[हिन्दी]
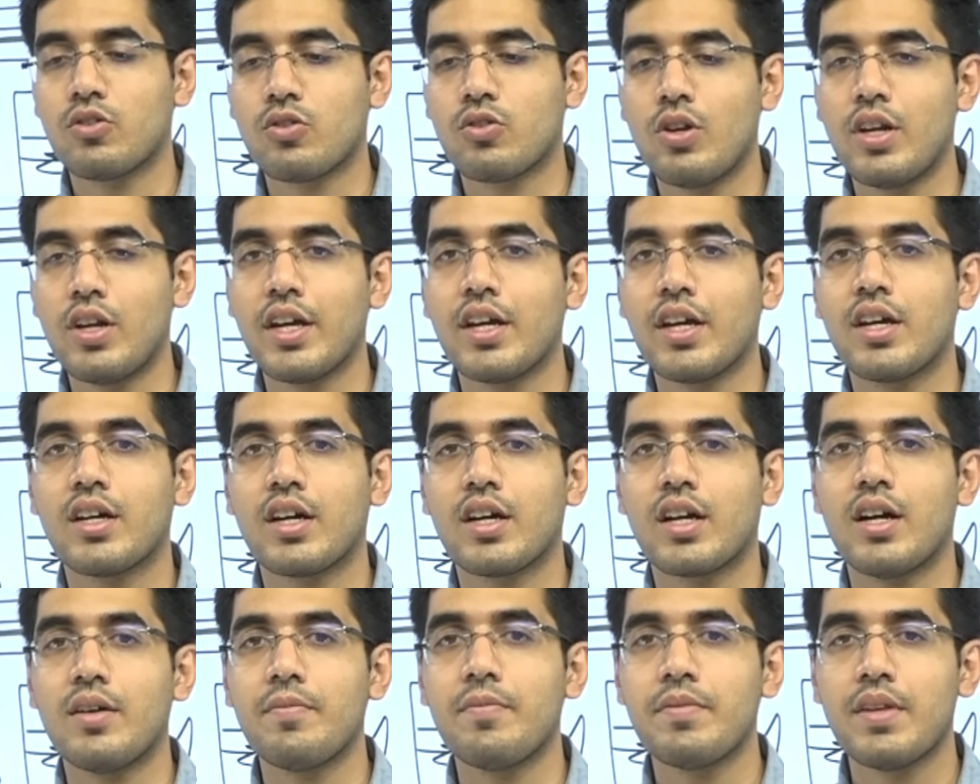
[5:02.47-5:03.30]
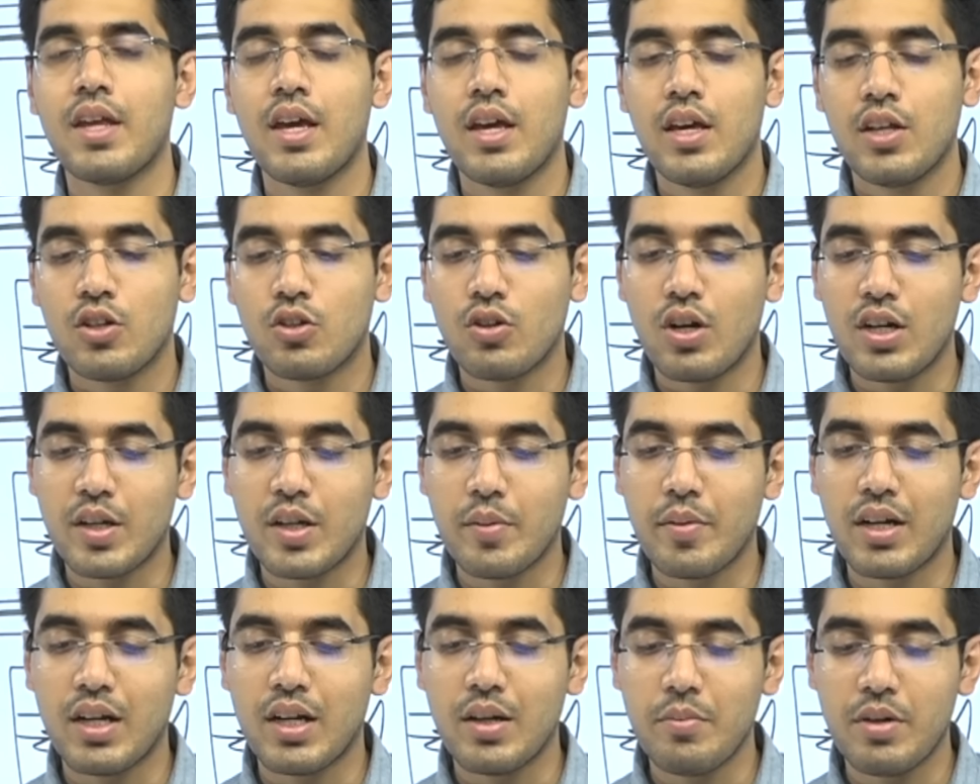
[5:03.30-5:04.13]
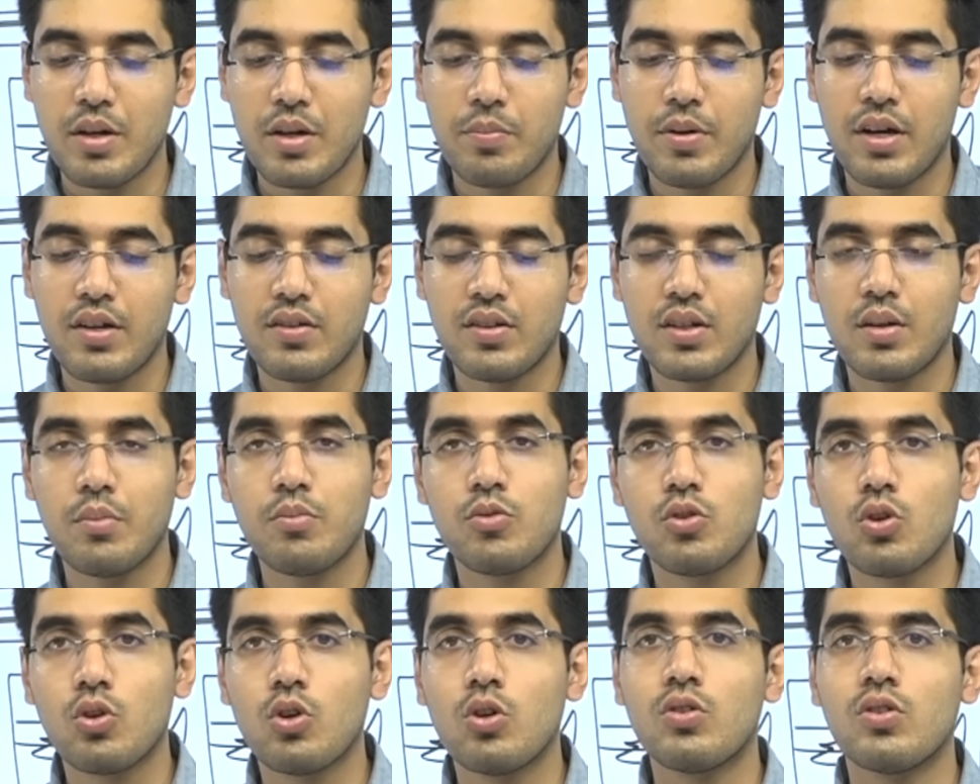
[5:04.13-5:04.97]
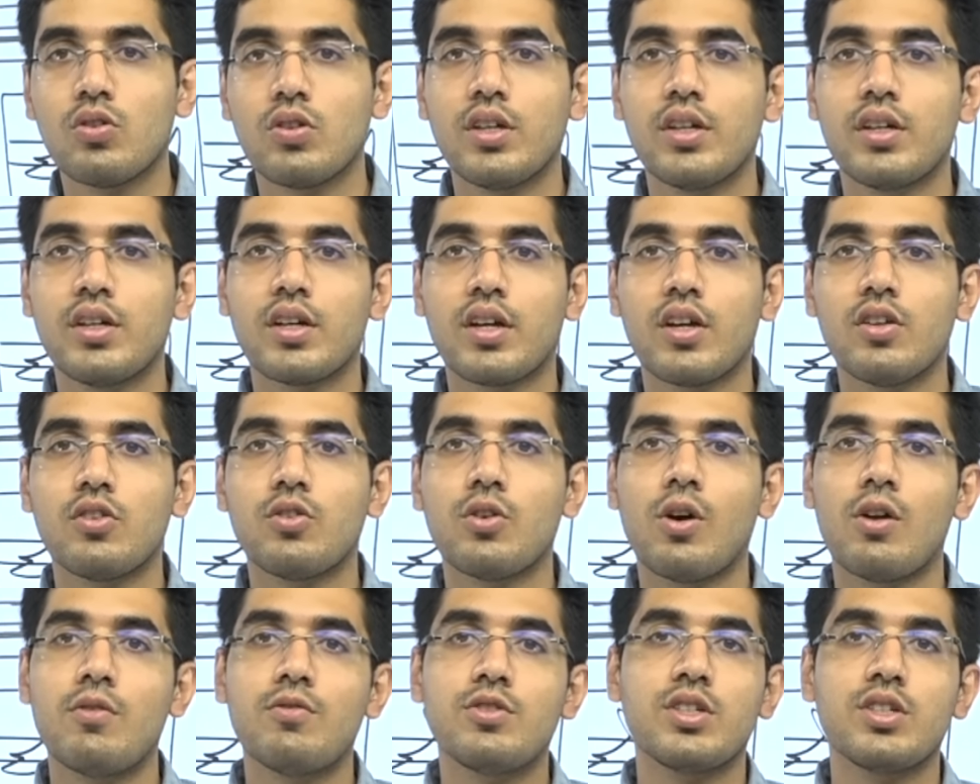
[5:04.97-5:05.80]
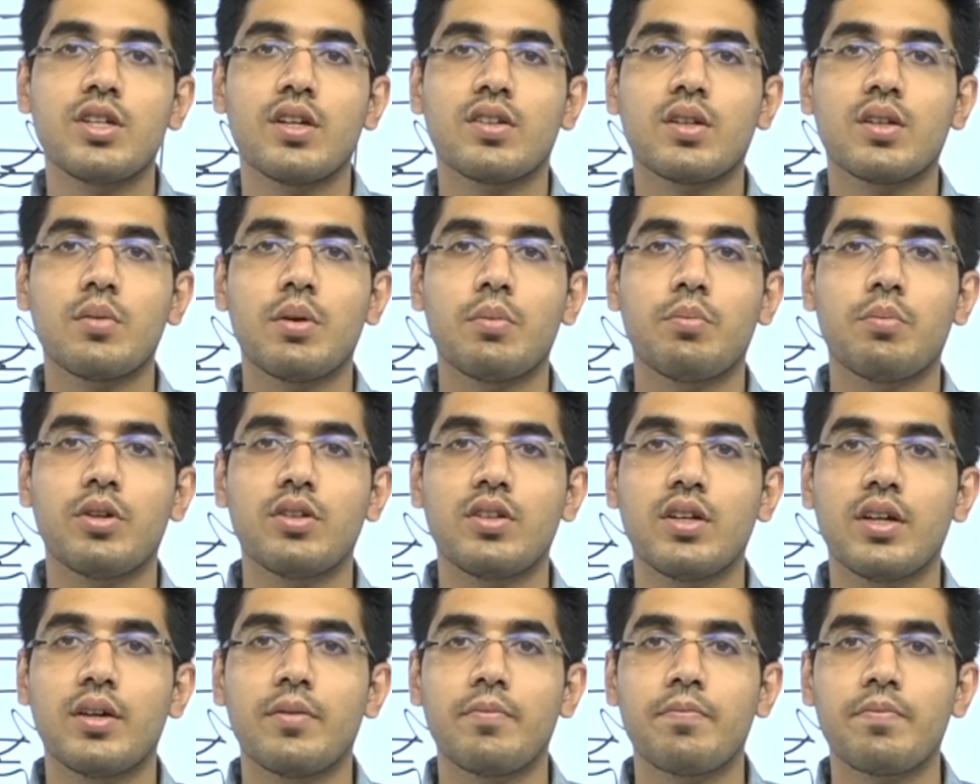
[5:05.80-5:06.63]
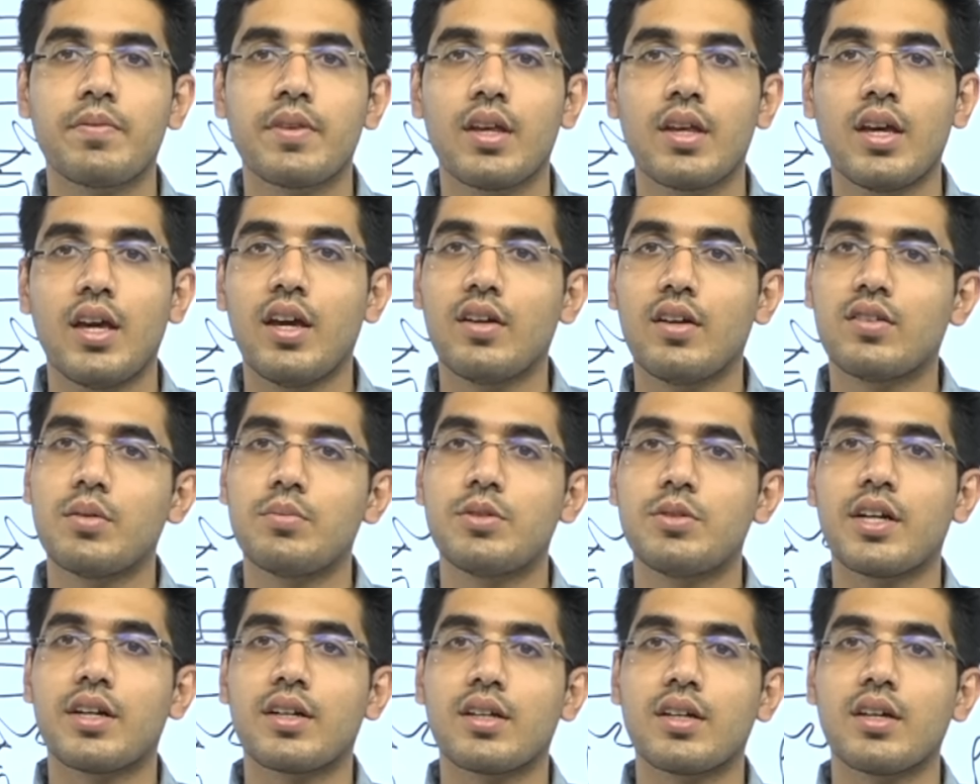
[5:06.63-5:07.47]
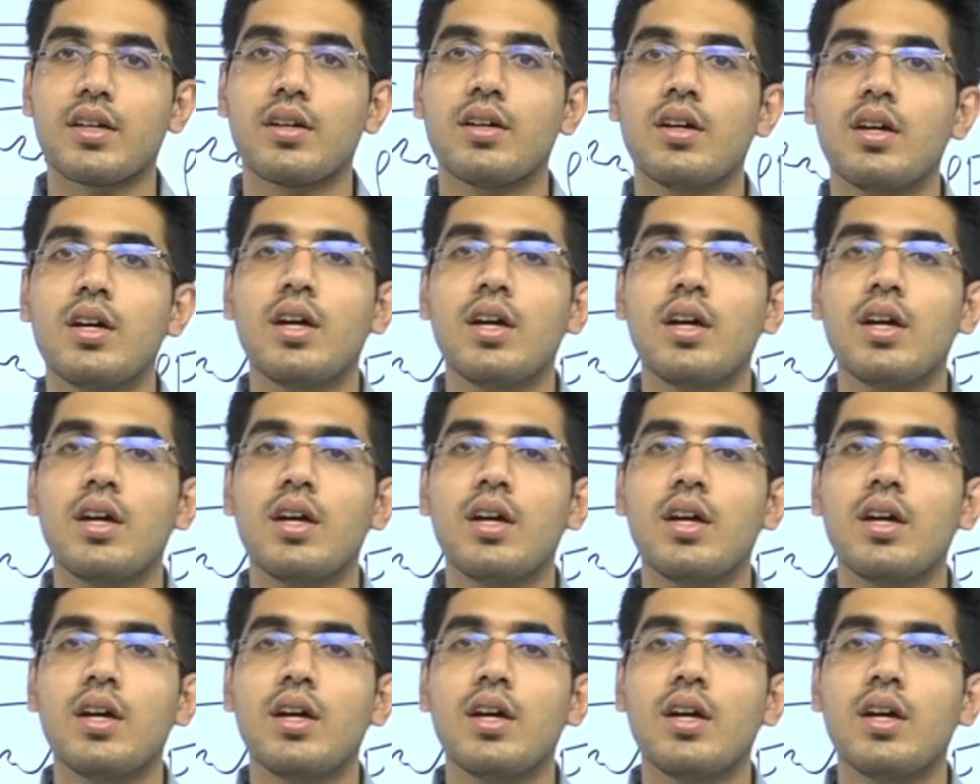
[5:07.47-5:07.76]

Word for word: उसको लिंक करा तो अल्टीमेटली मेरे पास अब दो ईयर के सॉल्व जीएस के पेपर थे एक सब्जेक्ट के